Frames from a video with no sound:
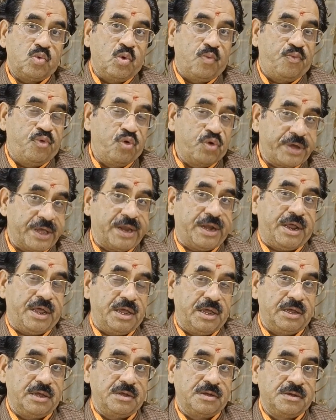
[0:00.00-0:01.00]
वो भूखे
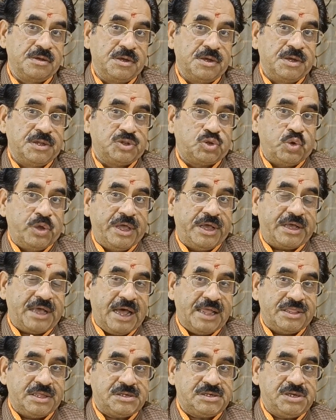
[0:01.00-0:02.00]
रहे तो
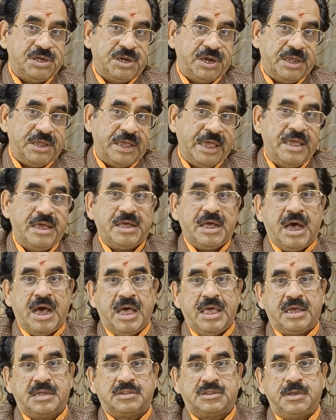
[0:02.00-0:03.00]
एकादशी ने यही
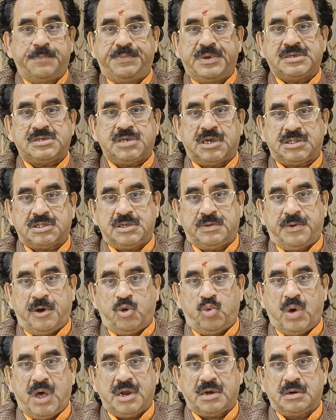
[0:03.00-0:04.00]
कहा एक दिव्य शक्ति
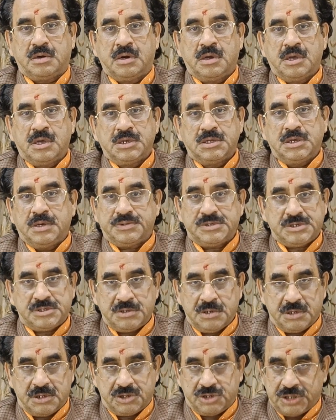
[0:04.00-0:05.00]
भगवान
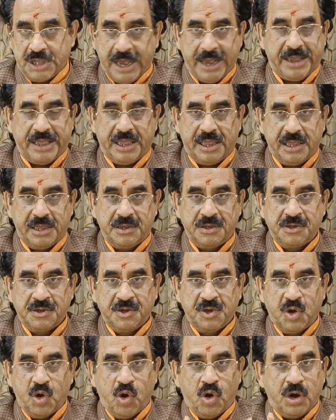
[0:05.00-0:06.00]
जब थक गए
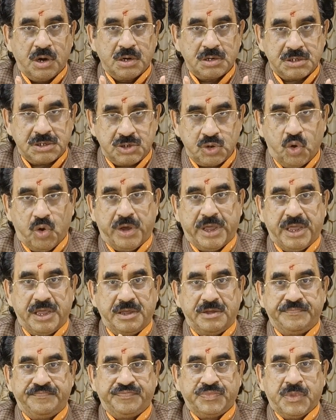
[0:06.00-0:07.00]
और सो
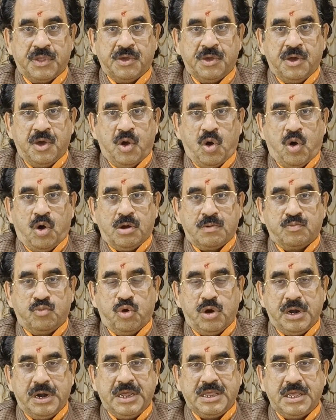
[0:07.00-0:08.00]
गए और
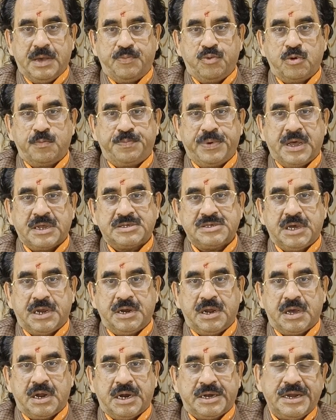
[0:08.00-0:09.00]
मुर ने जब उन पर
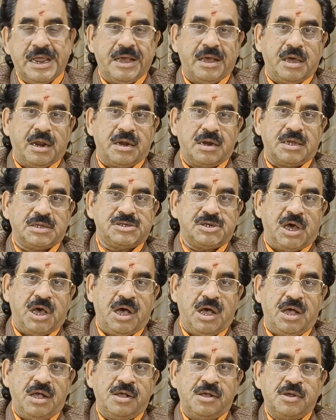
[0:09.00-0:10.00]
अचानक अटैक करना
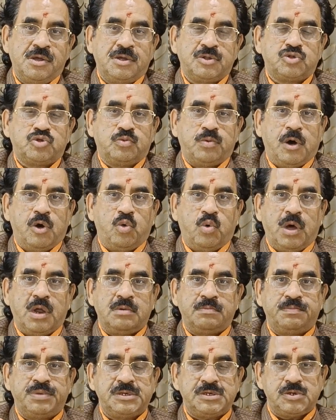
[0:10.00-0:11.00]
चाहा तो
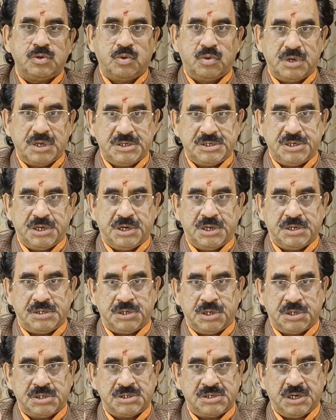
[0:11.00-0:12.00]
भगवान विष्णु के शरीर
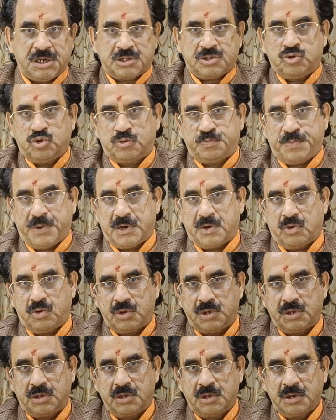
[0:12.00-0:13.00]
से एक शक्ति उत्पन्न
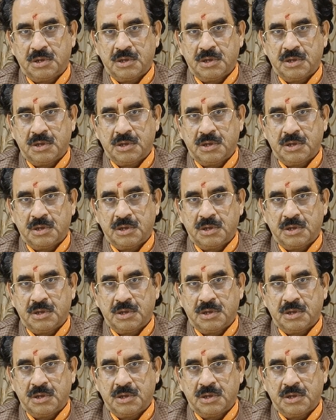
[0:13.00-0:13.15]
हुई